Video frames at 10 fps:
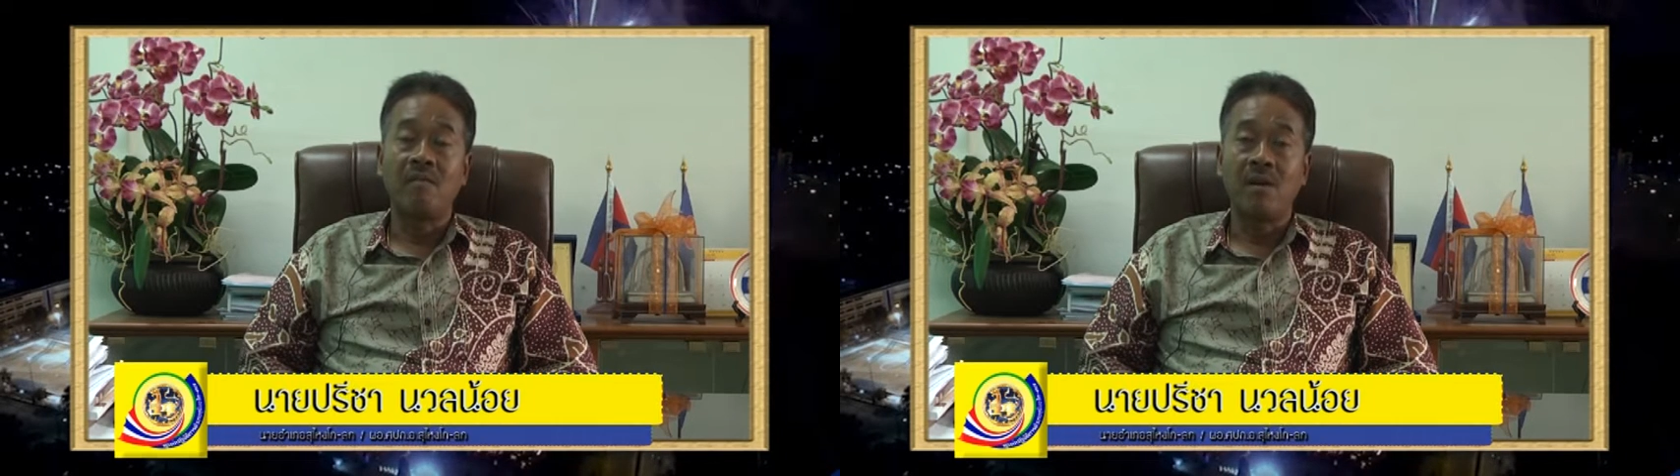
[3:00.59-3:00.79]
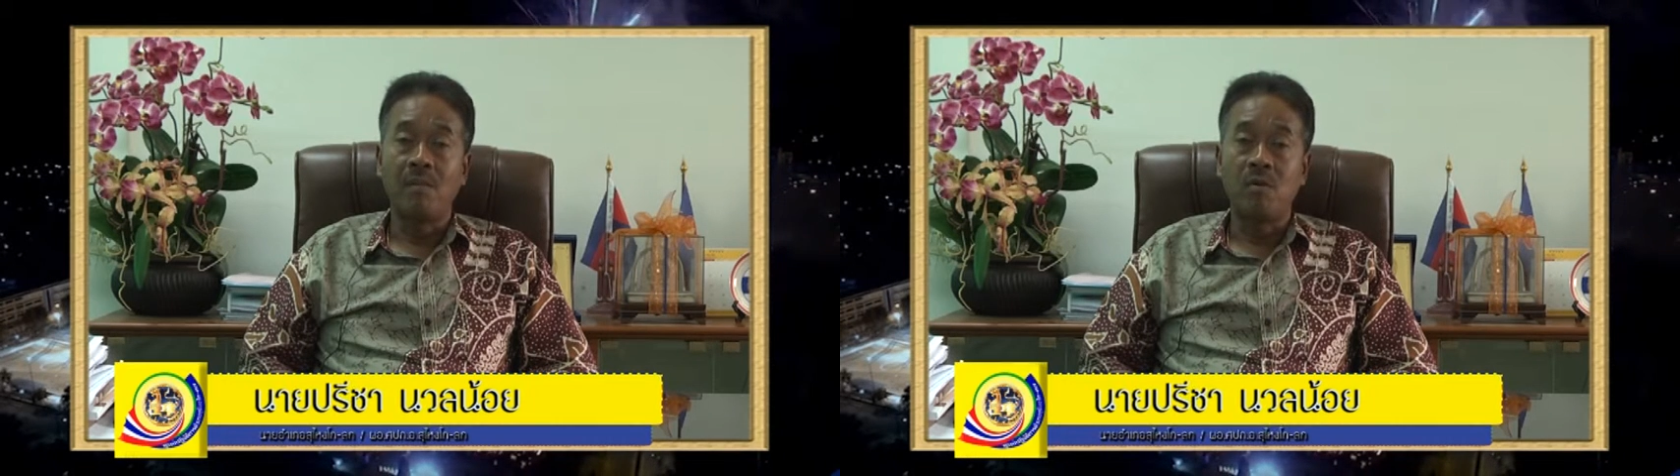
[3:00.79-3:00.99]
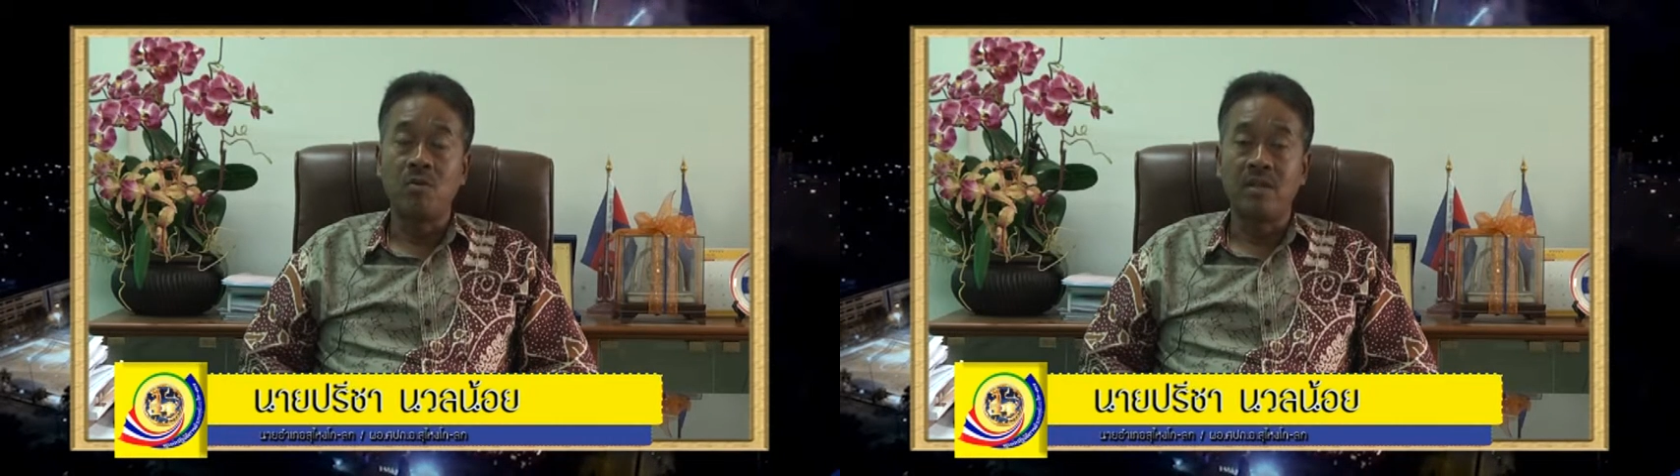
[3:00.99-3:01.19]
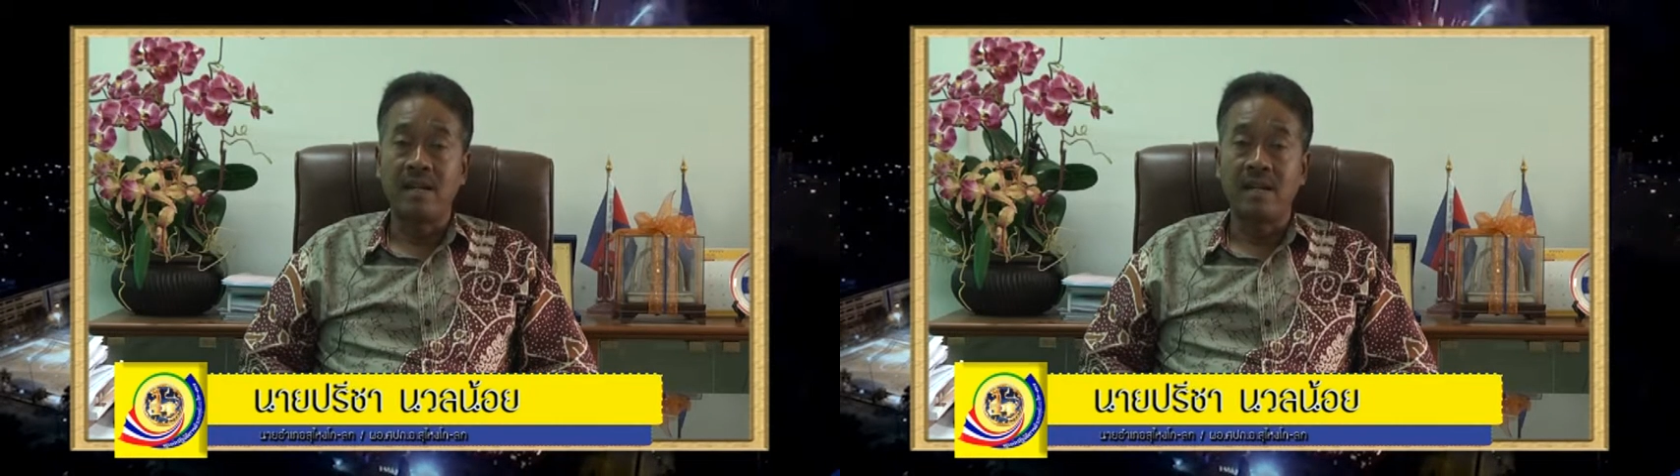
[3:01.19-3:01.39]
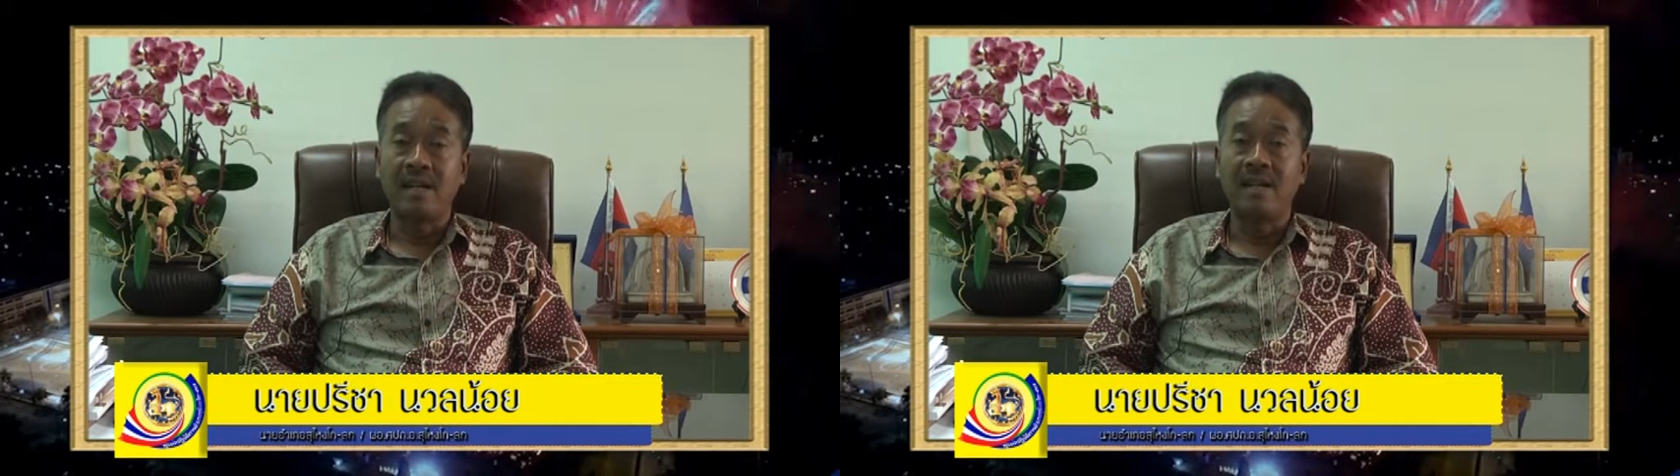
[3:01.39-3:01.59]
ความบริสุทธิ์ใจ
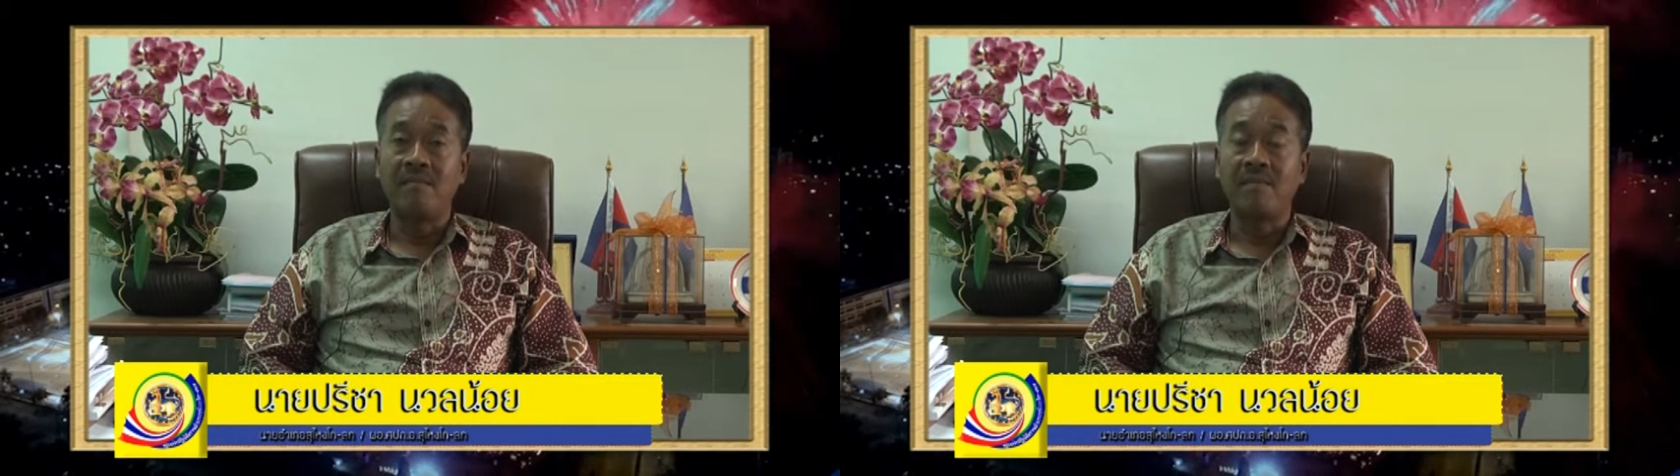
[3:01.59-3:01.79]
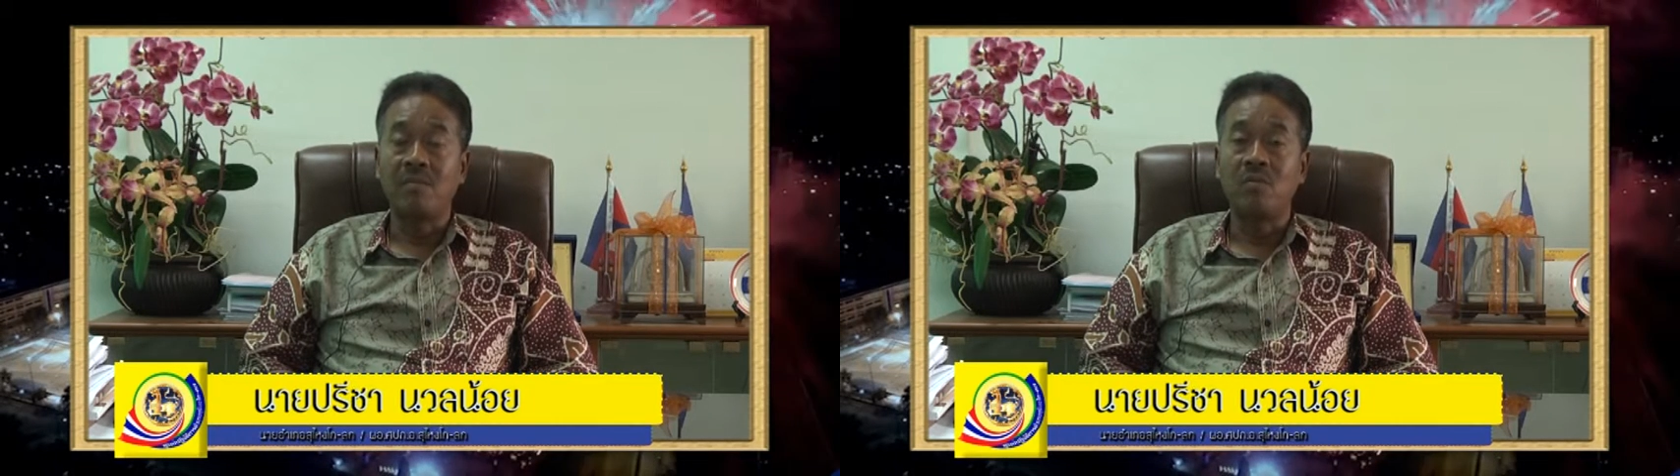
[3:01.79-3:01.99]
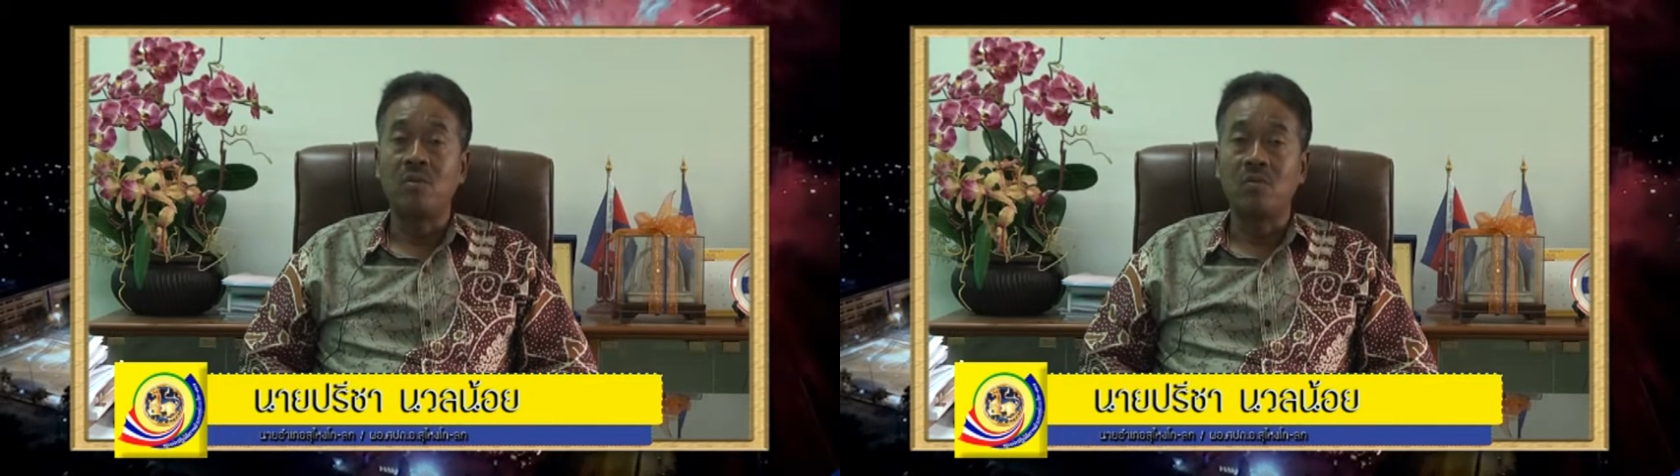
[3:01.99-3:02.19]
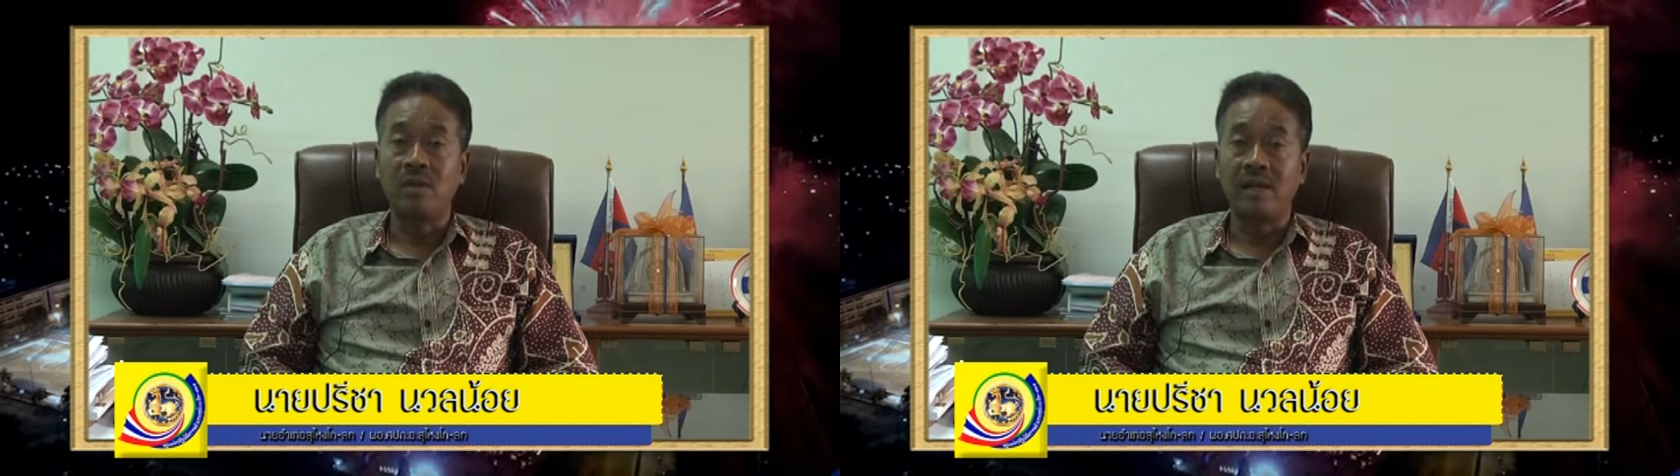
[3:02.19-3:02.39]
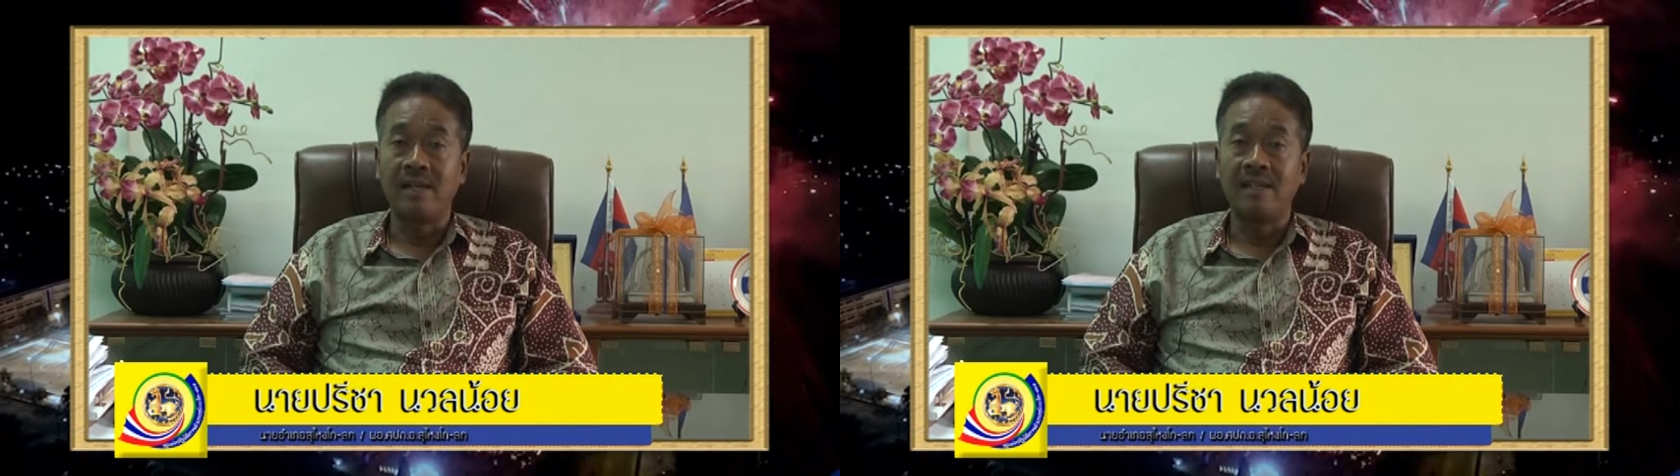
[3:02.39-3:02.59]
กัน มาพูดคุย
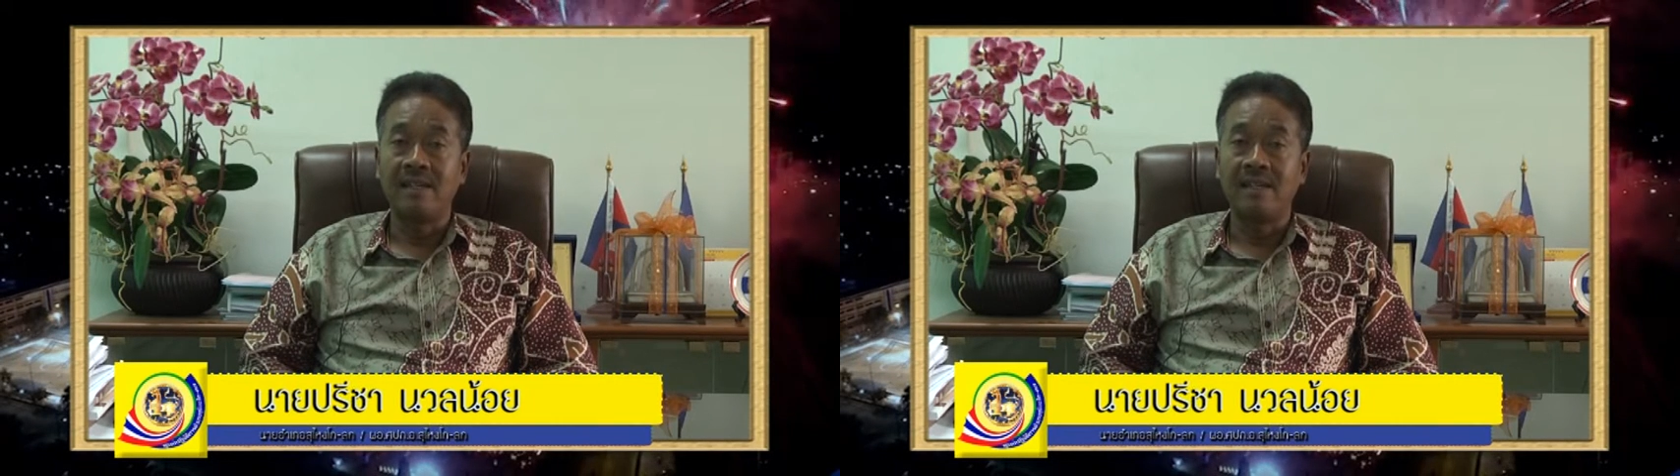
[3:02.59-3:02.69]
กัน